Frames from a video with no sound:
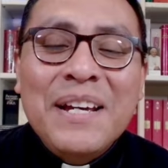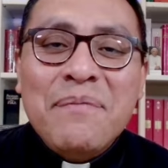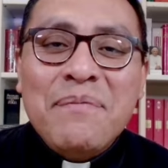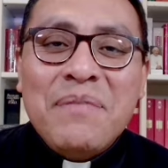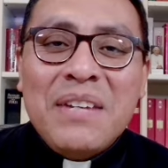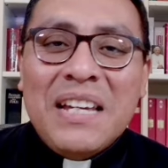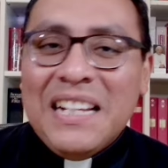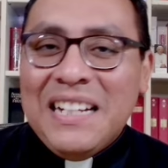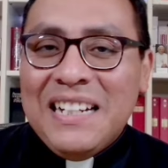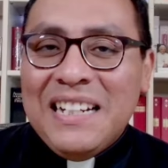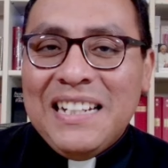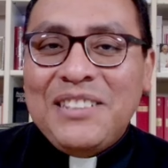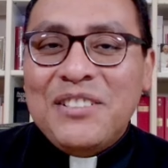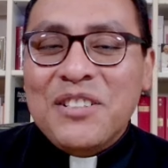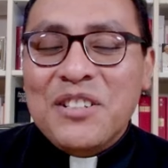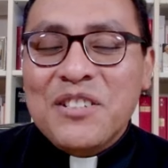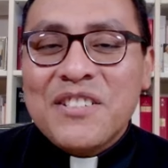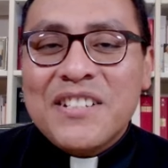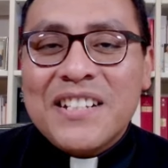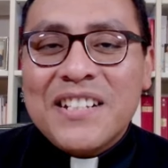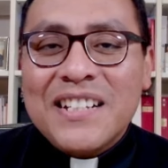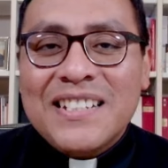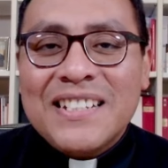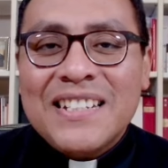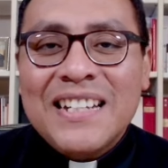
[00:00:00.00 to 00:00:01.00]
Bien,
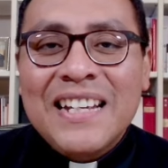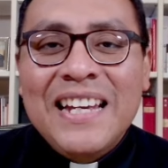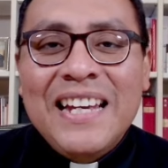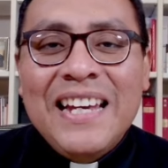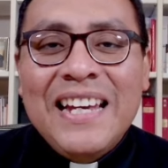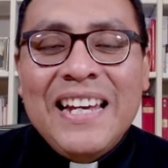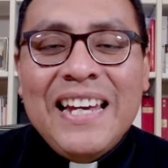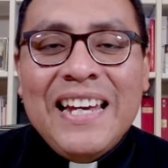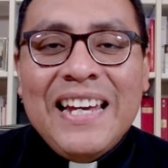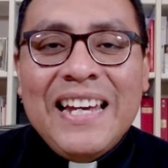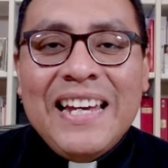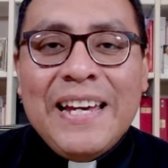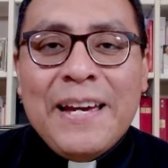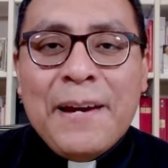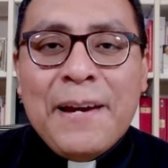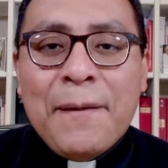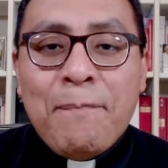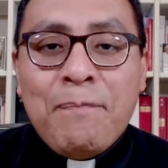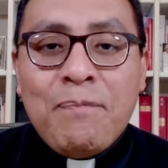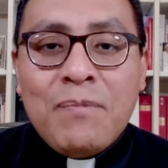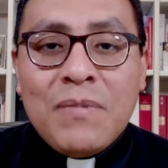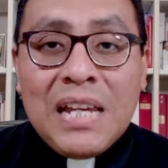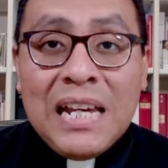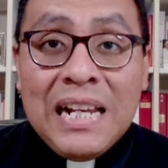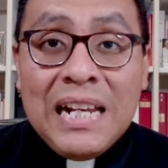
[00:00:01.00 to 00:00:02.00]
entonces...
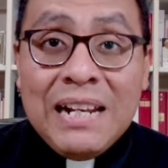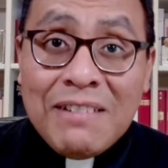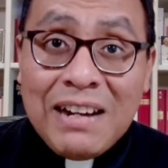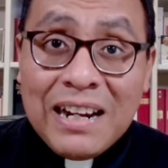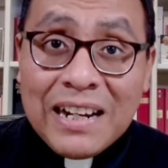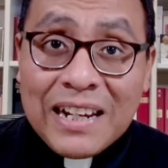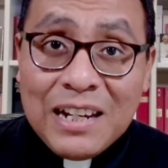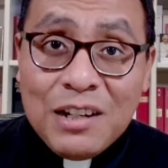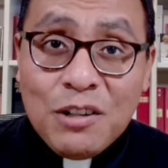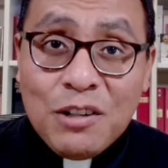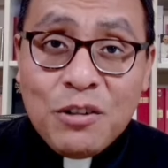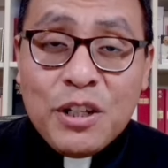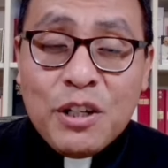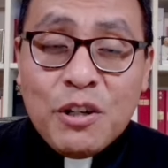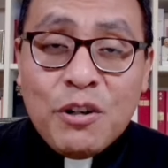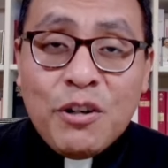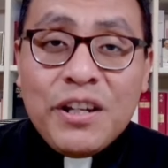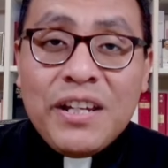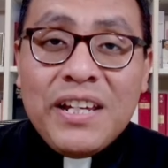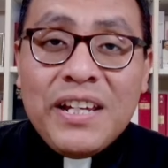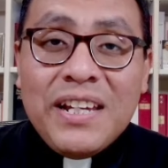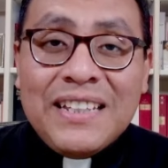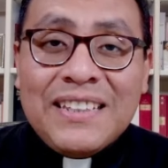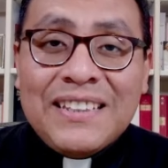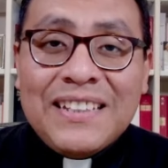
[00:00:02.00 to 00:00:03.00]
Em, el Evangelio de
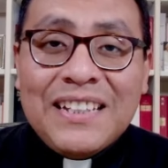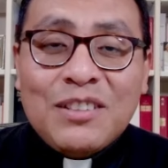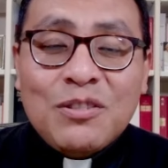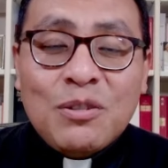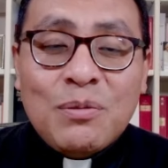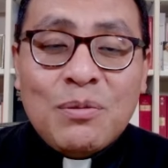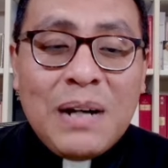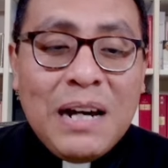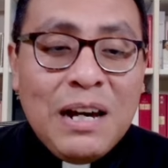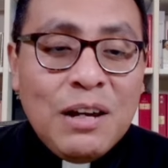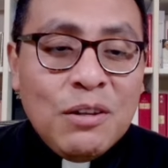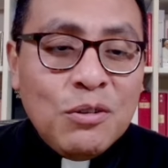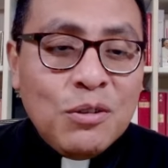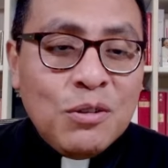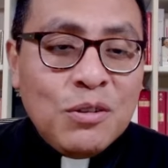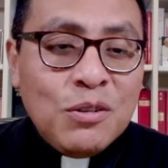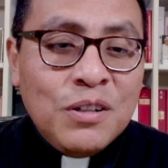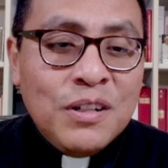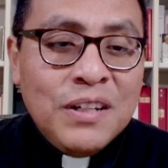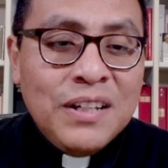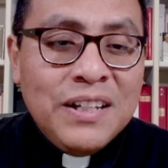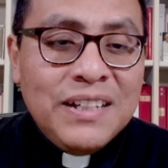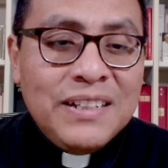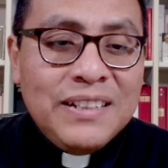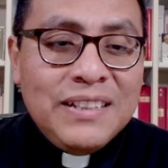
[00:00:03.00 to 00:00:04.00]
hoy está
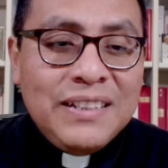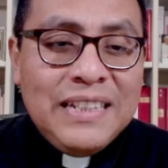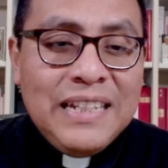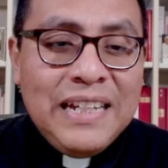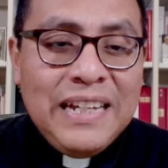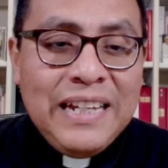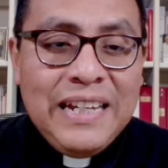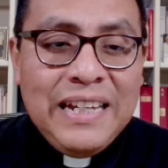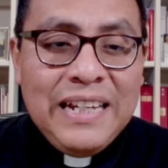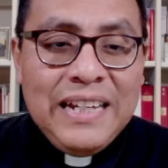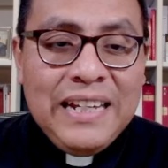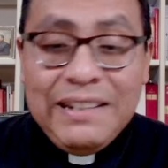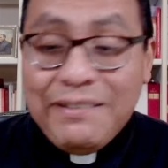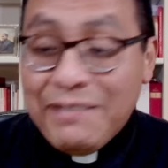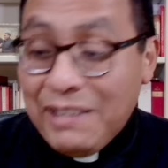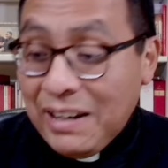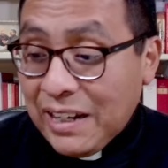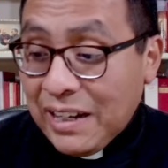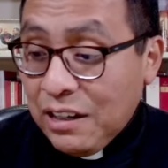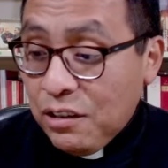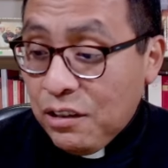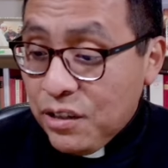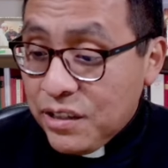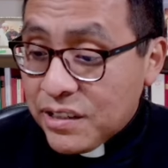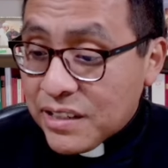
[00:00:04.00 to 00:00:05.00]
tomado del
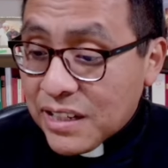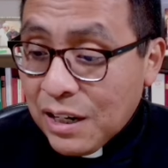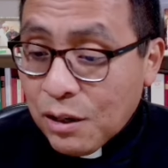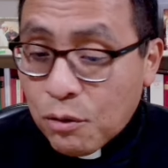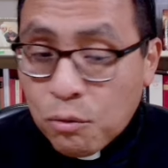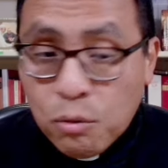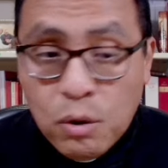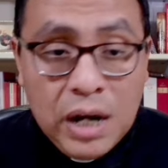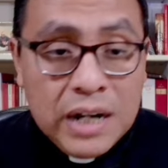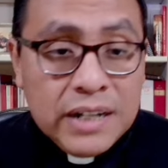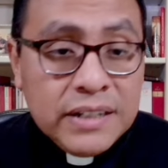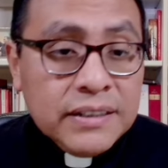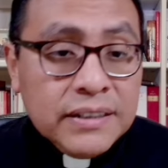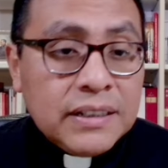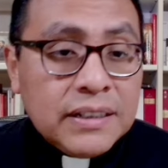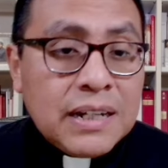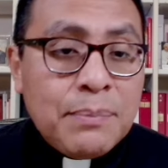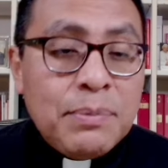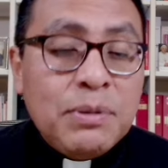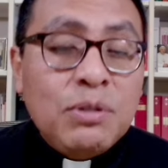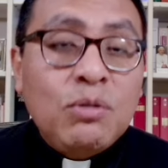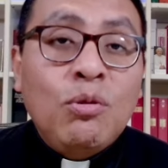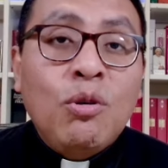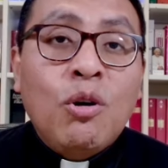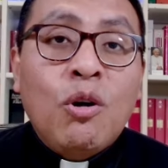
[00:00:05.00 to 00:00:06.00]
Evangelio de San Juan,
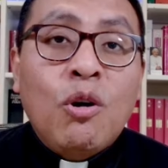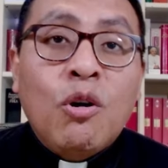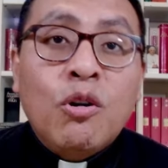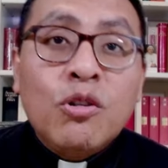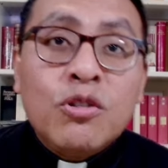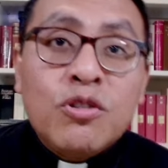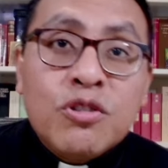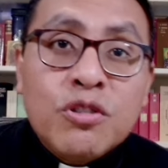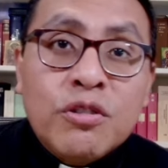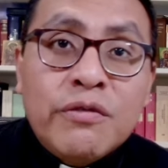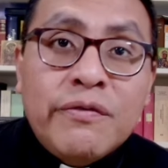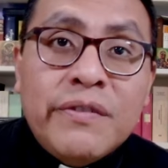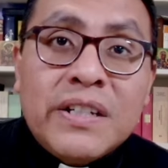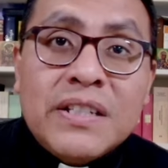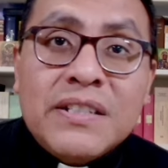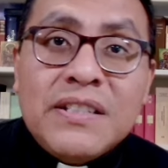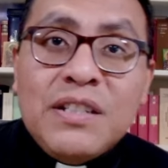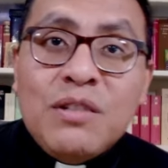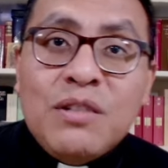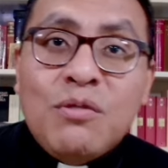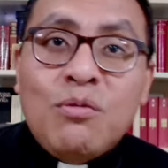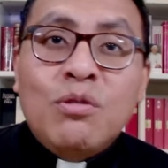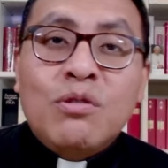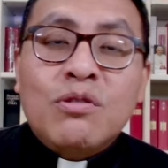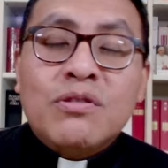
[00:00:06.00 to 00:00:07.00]
capítulo 8,
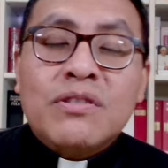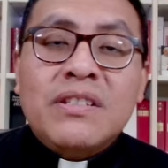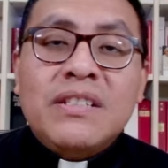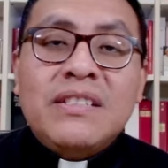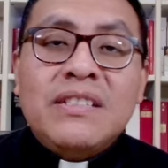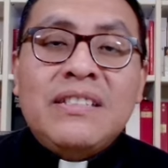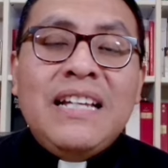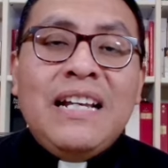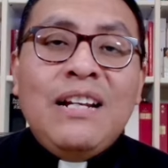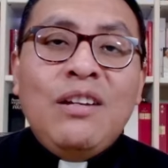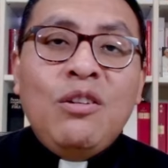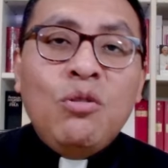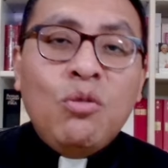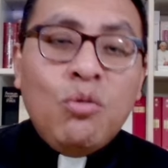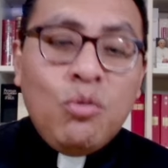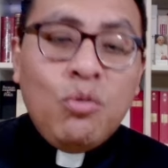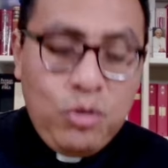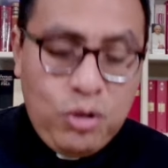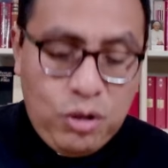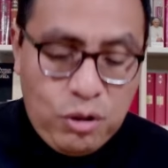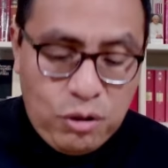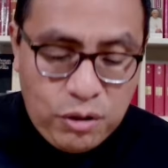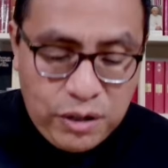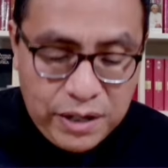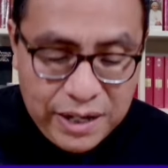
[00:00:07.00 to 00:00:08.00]
versículos del
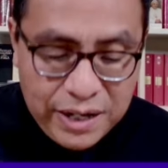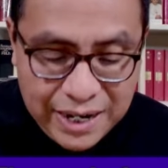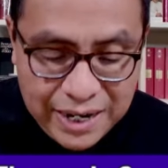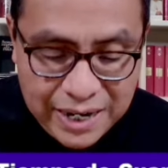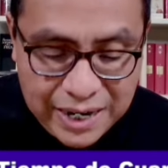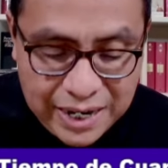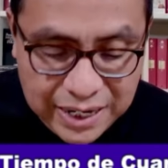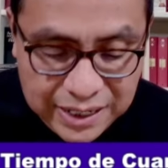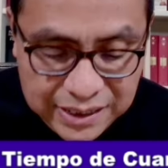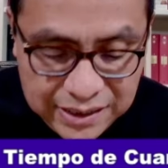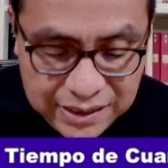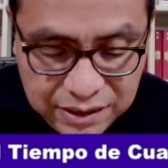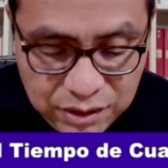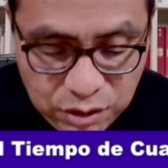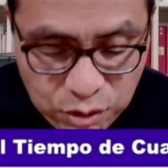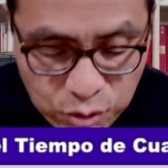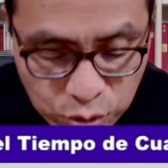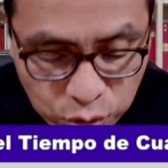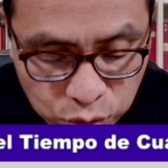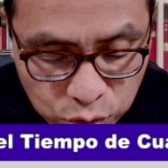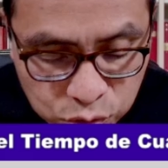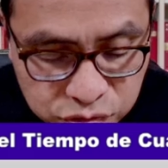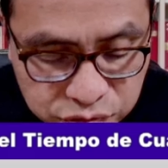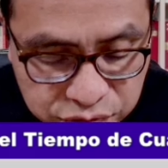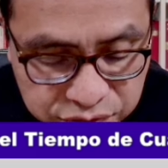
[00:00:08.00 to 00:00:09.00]
1 al
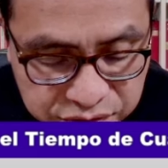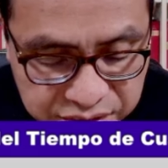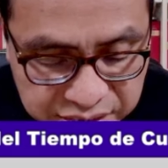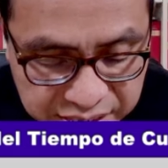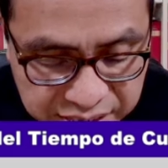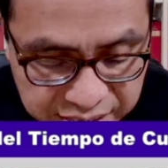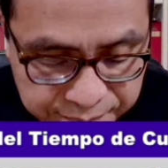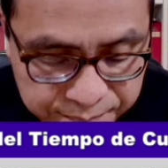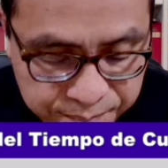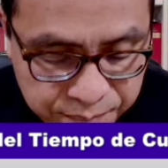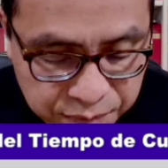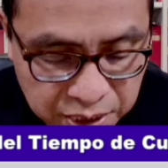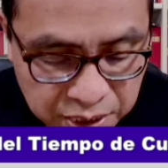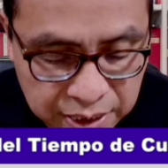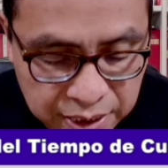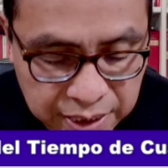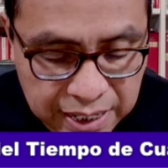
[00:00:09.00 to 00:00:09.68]
11.